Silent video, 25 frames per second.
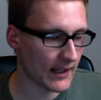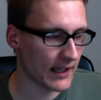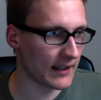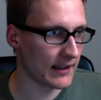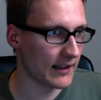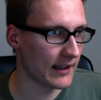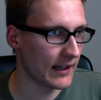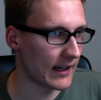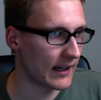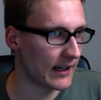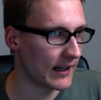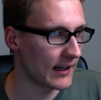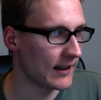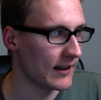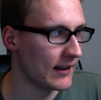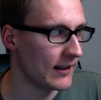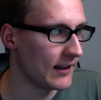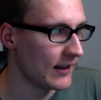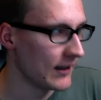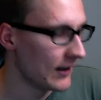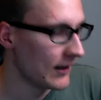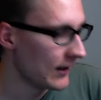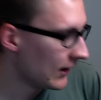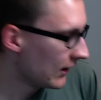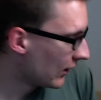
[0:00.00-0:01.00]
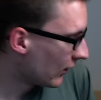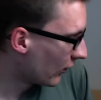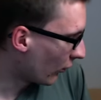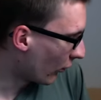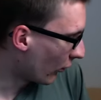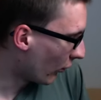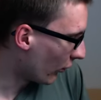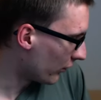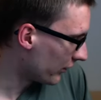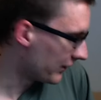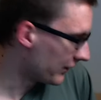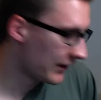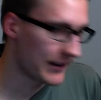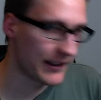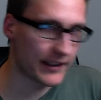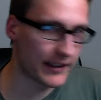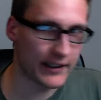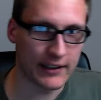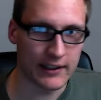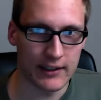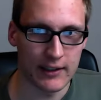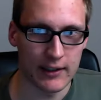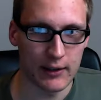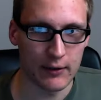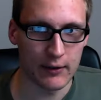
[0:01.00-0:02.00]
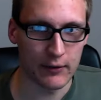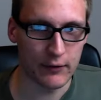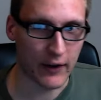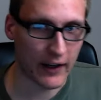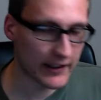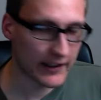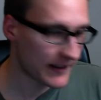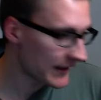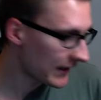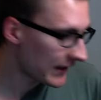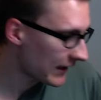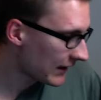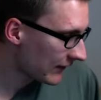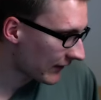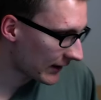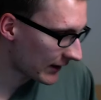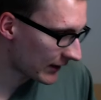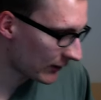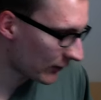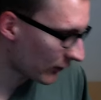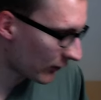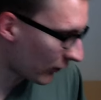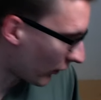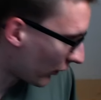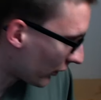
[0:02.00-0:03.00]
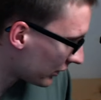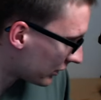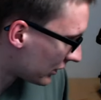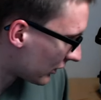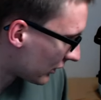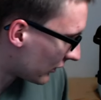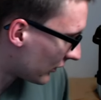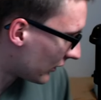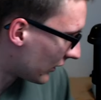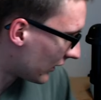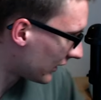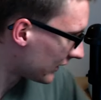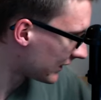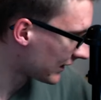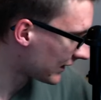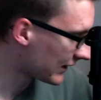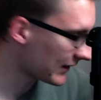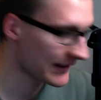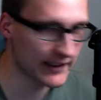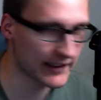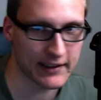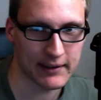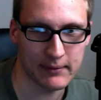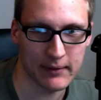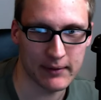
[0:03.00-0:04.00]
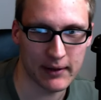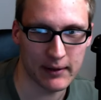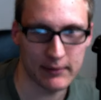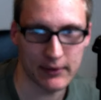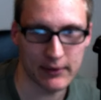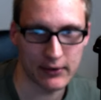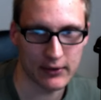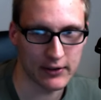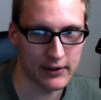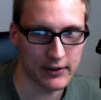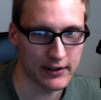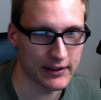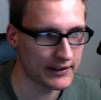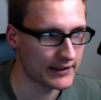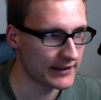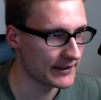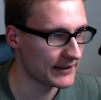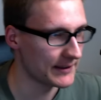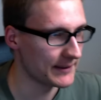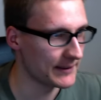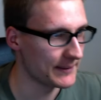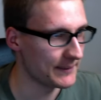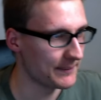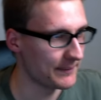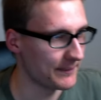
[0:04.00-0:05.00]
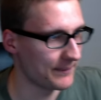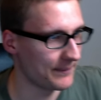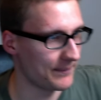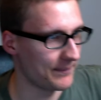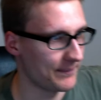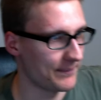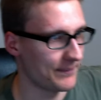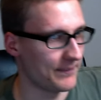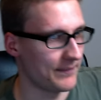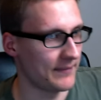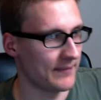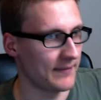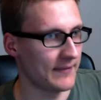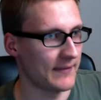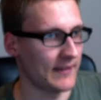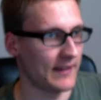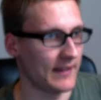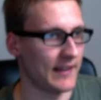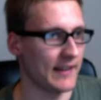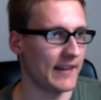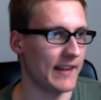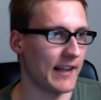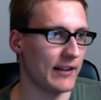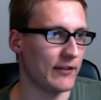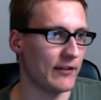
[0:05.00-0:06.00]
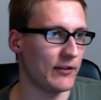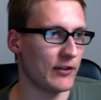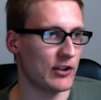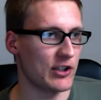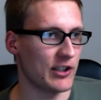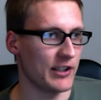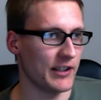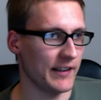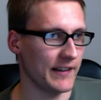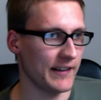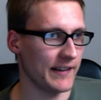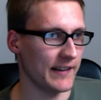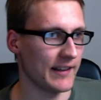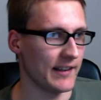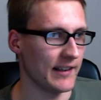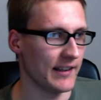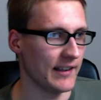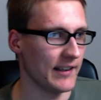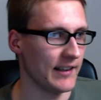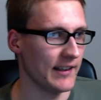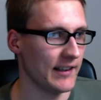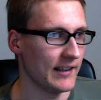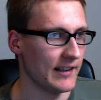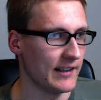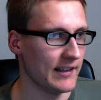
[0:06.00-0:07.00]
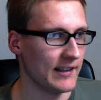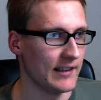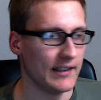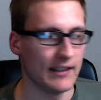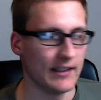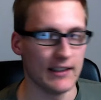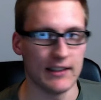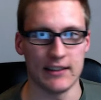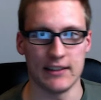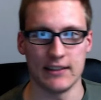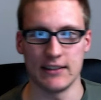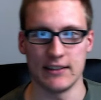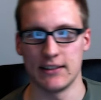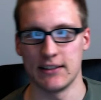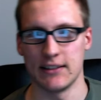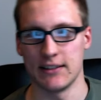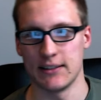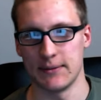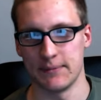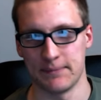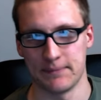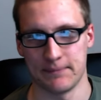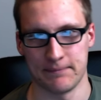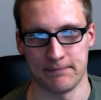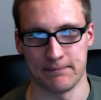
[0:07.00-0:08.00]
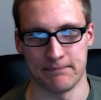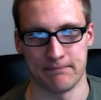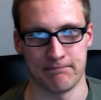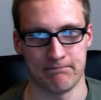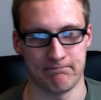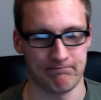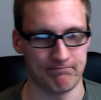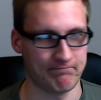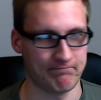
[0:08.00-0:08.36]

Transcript: ja, und äh, falls ihr irgendwelche Geräusche hört, also ich mache mir heute ähm, Sandwiches. Ähm,